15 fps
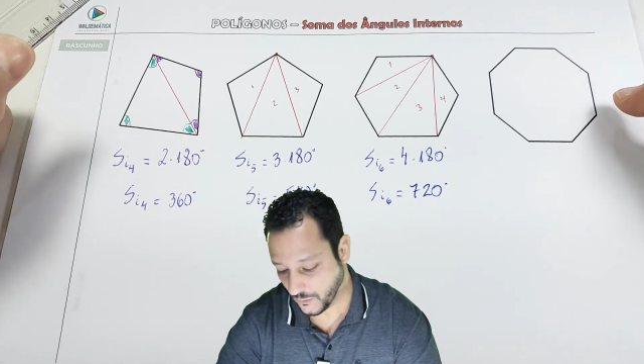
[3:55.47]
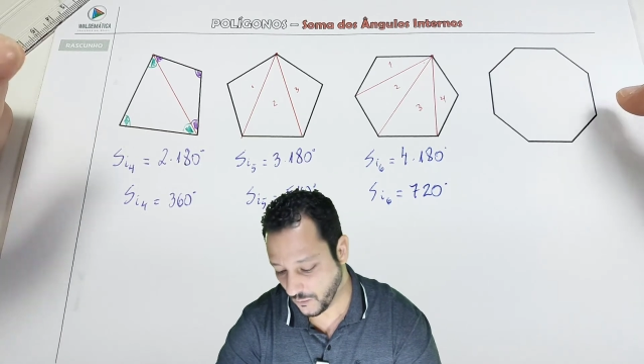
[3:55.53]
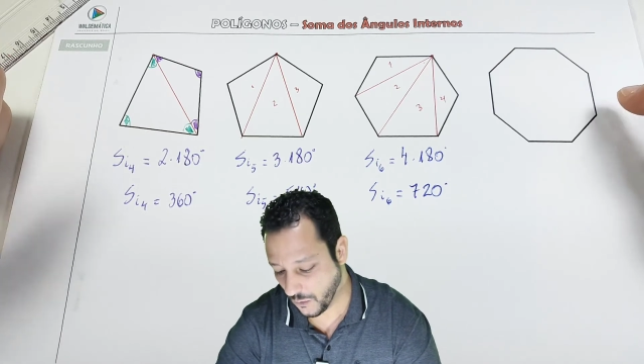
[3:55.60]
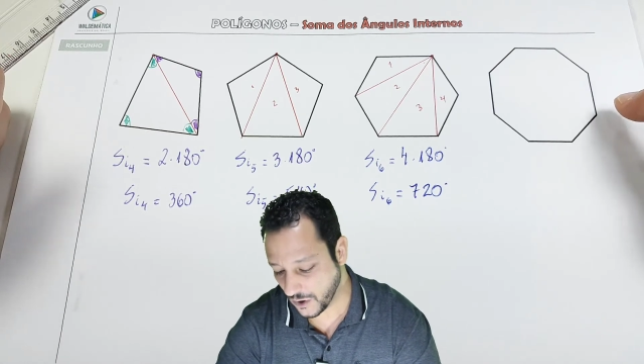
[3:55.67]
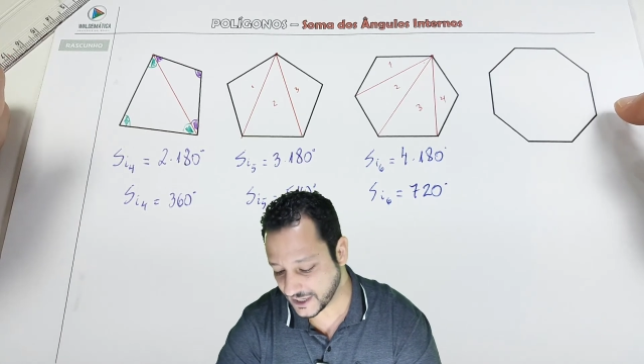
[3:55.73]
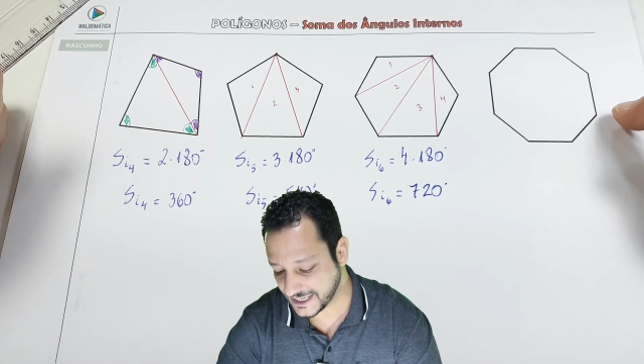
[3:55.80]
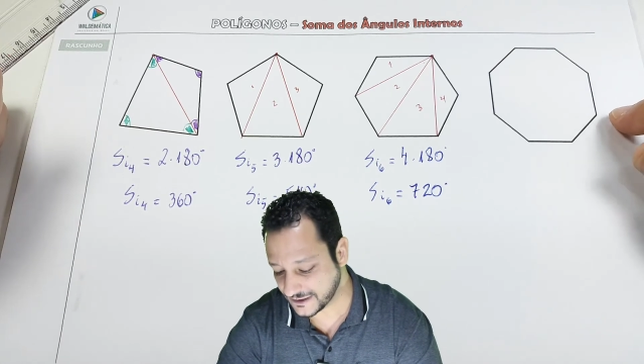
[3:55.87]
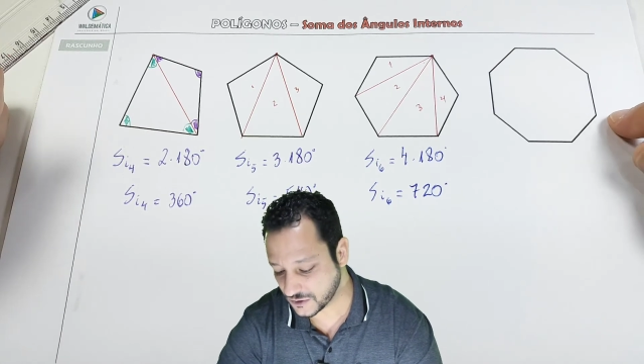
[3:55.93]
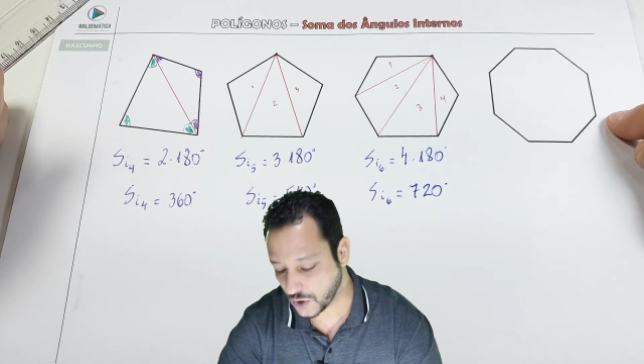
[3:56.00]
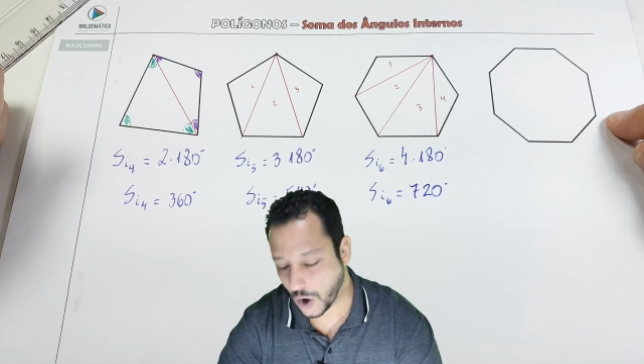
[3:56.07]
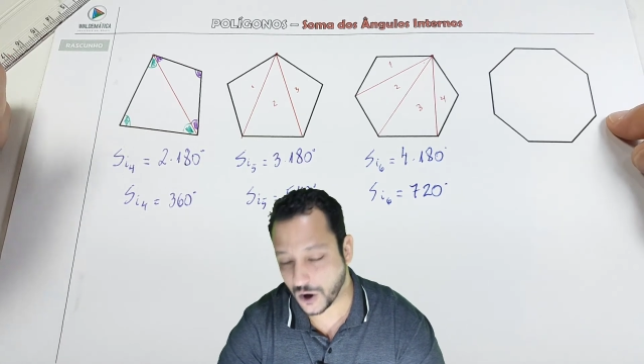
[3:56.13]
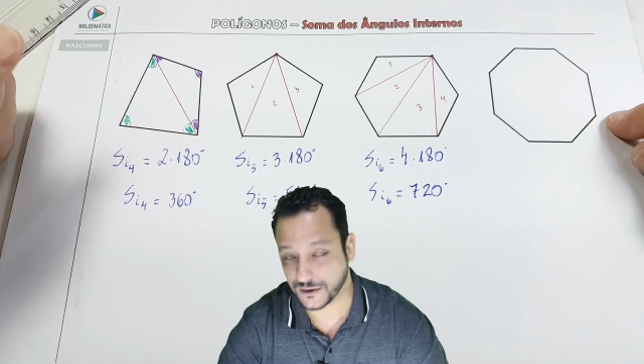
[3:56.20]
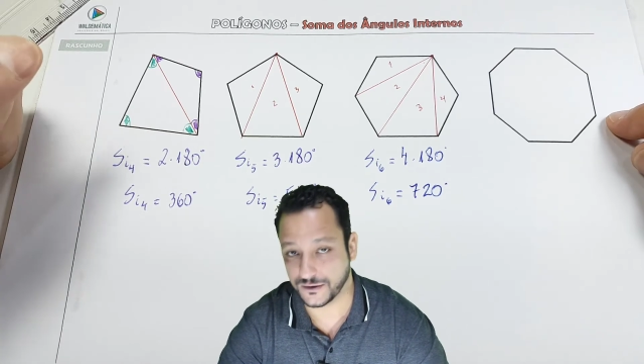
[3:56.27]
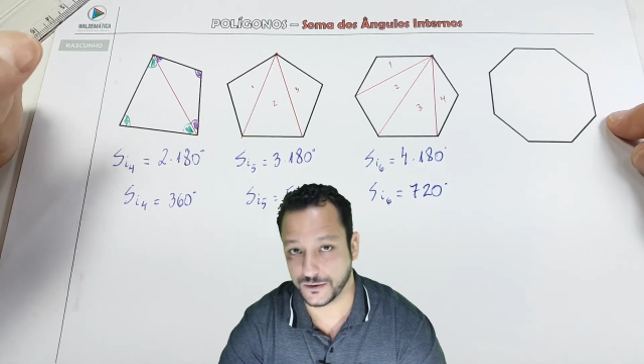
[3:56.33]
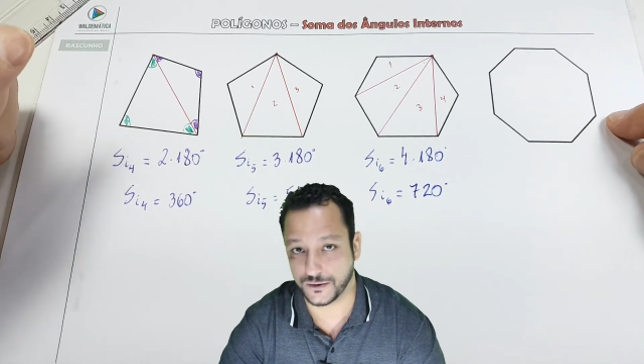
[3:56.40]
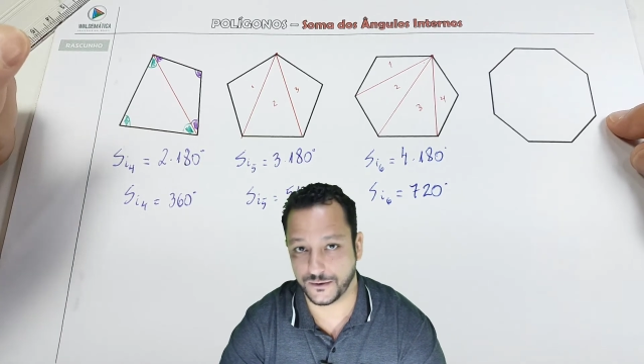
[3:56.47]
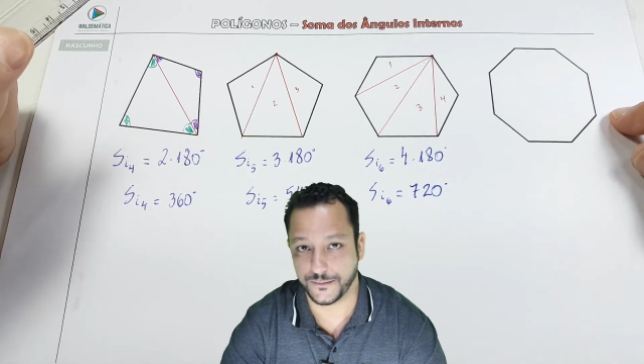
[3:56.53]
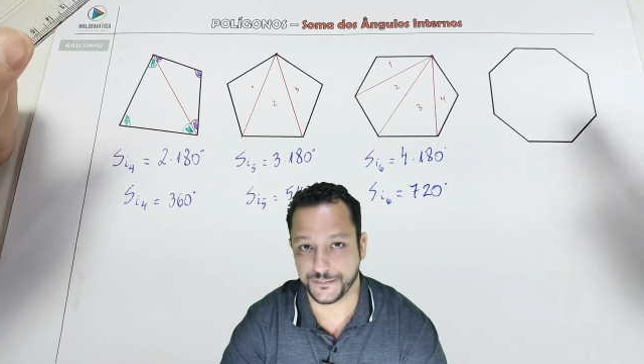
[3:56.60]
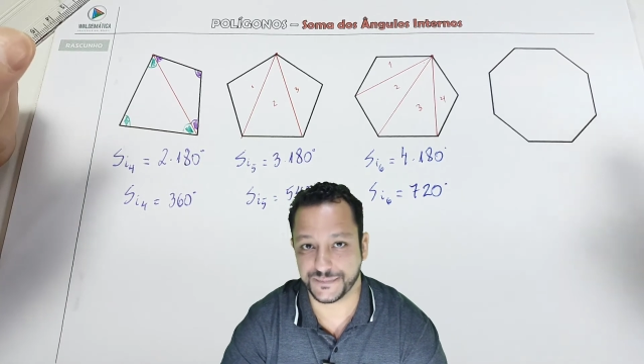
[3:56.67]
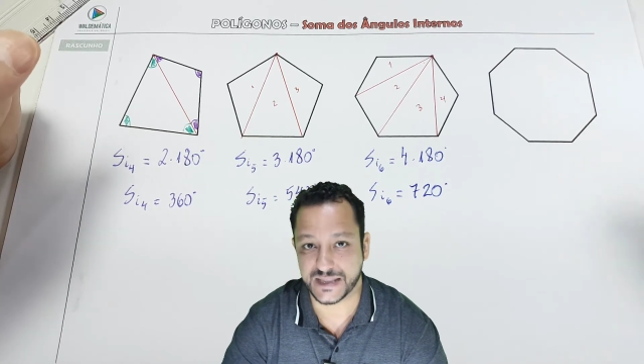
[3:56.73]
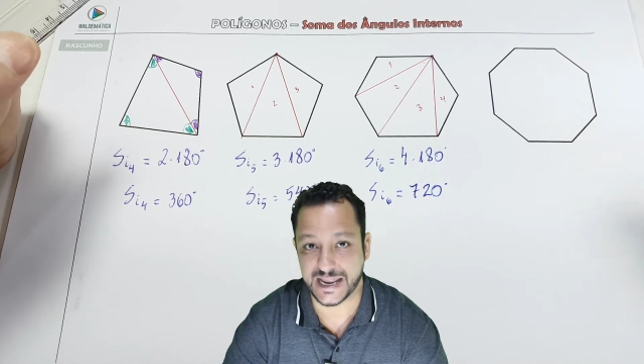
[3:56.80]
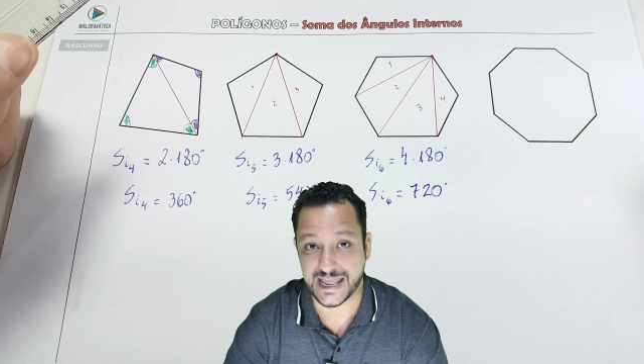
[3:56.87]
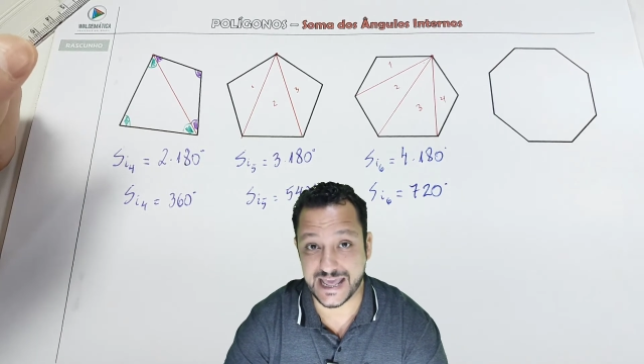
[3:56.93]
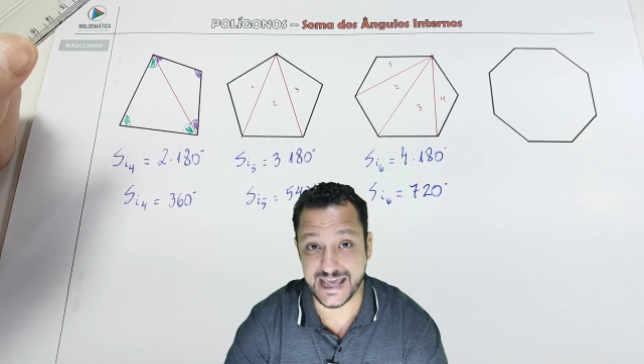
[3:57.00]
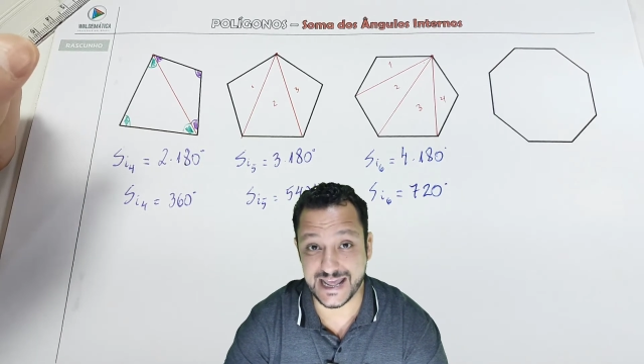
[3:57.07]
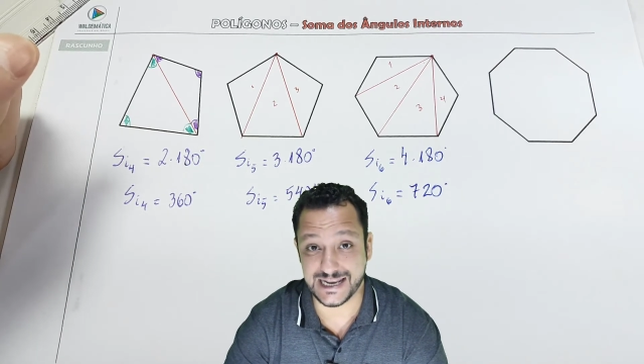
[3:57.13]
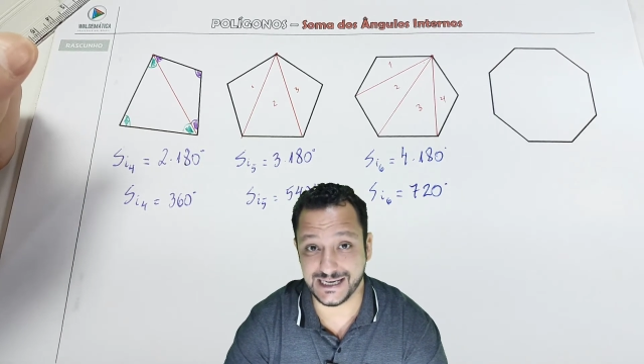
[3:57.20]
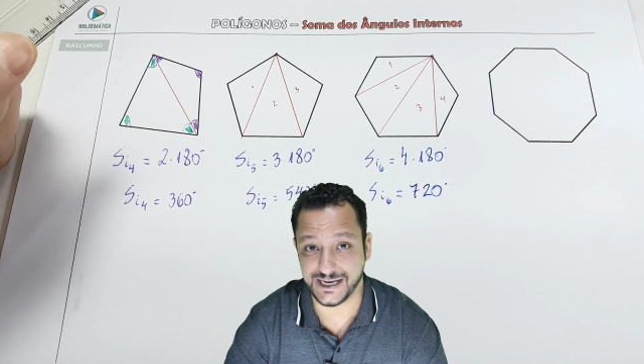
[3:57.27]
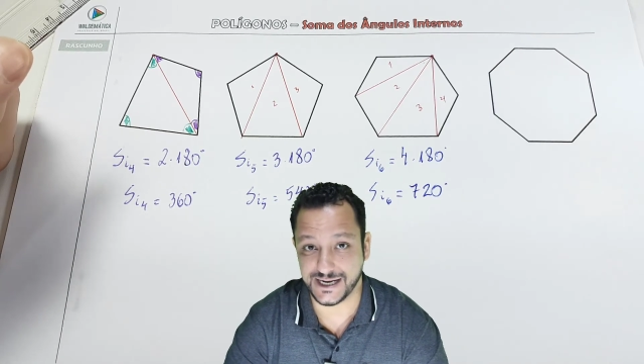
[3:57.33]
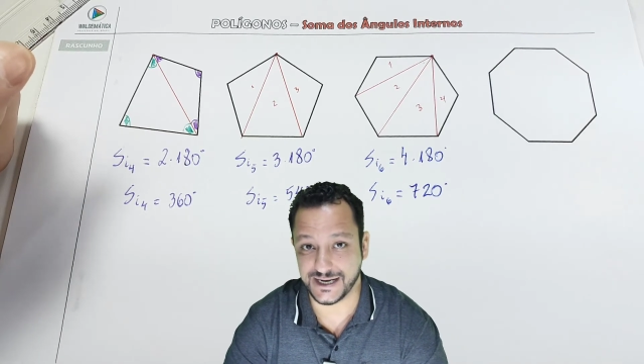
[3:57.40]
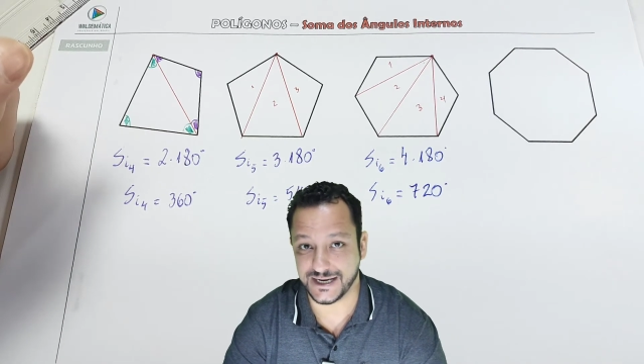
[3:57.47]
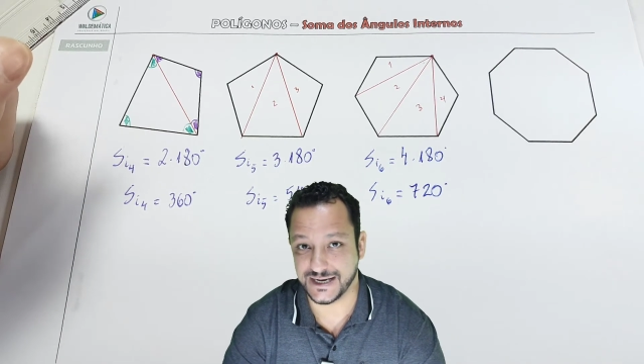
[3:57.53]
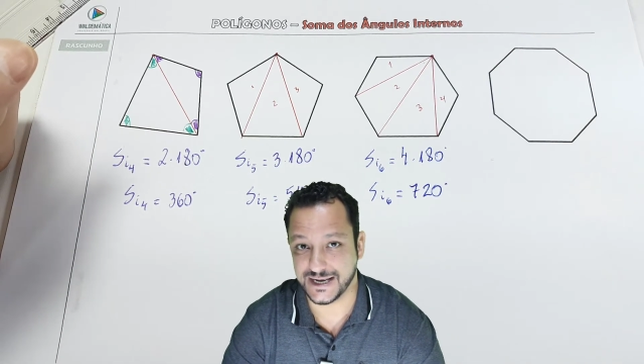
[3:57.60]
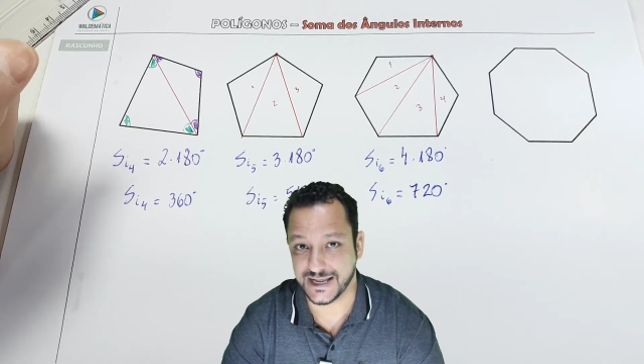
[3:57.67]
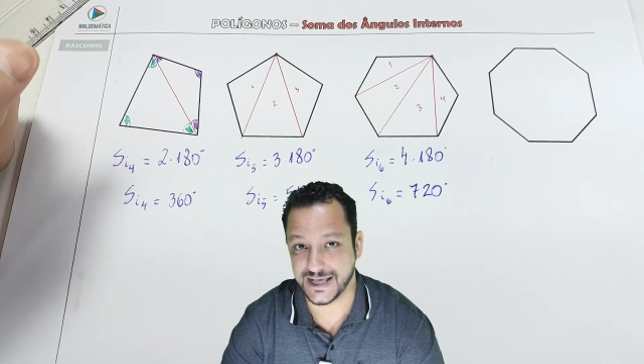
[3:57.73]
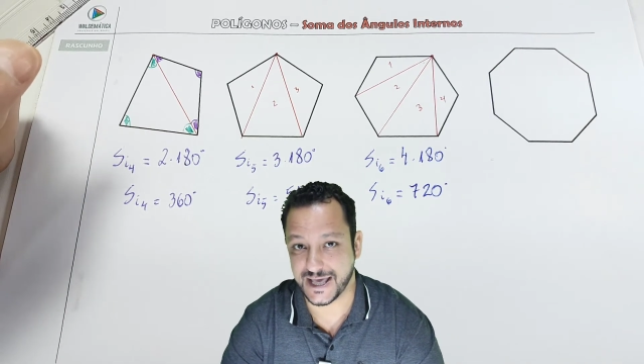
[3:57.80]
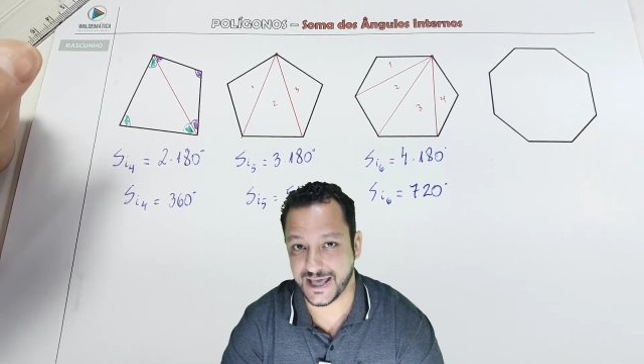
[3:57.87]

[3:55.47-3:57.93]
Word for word: O octógono, ele